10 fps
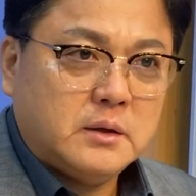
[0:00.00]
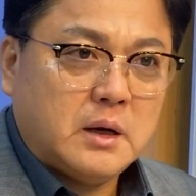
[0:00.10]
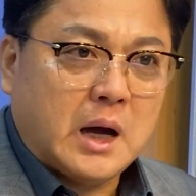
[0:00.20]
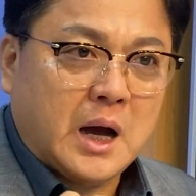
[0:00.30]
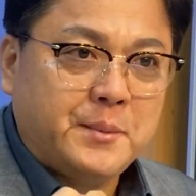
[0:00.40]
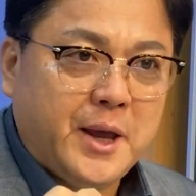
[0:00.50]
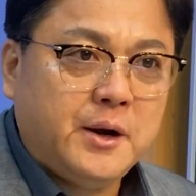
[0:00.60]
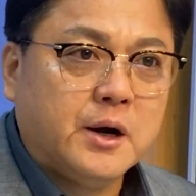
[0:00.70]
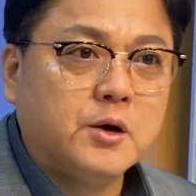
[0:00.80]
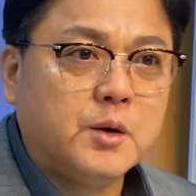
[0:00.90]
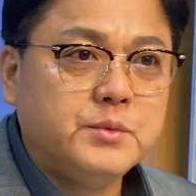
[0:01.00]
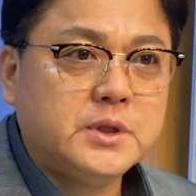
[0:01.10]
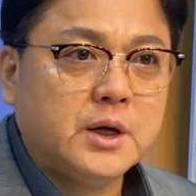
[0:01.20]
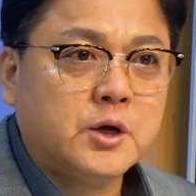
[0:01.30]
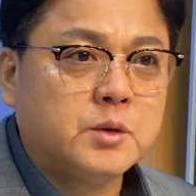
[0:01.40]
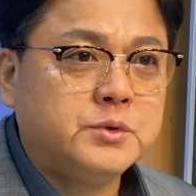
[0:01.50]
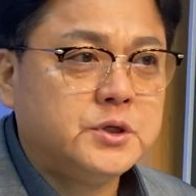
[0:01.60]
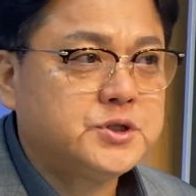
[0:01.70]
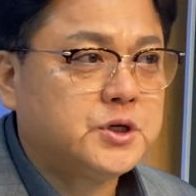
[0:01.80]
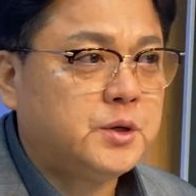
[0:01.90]
아멘 하는 겁니다.
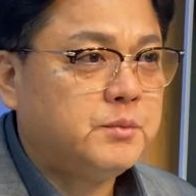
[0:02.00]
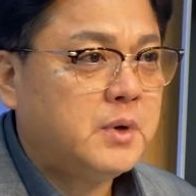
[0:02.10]
여러분들처럼.